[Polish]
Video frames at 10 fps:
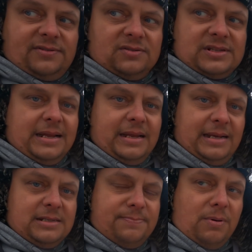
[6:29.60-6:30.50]

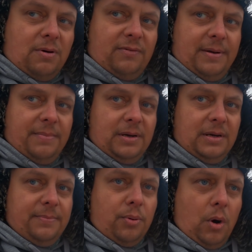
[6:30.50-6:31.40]
związane z połowem
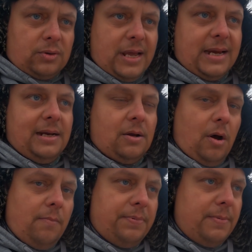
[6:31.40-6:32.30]
e, płotek i
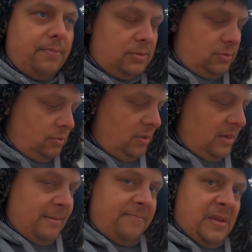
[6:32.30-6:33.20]
krąpi po prostu
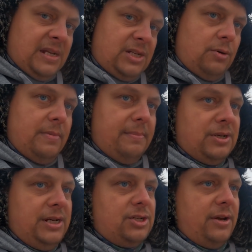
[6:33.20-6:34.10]
zaczęły mnie
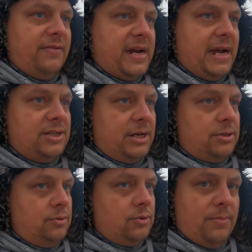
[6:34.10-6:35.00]
psychicznie
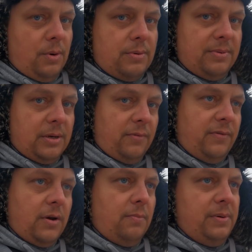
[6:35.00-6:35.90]
wykańczać. Już nie mogłem tego
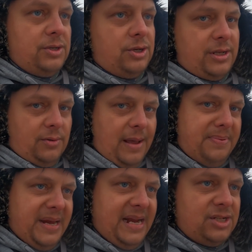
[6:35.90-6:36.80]
wyrobić, tego
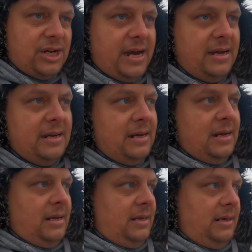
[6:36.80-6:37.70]
napięcia
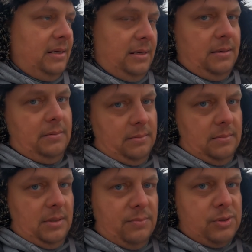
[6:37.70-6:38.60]
i, i,
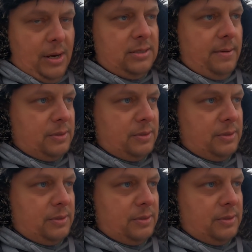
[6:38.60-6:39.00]
i musiałem sobie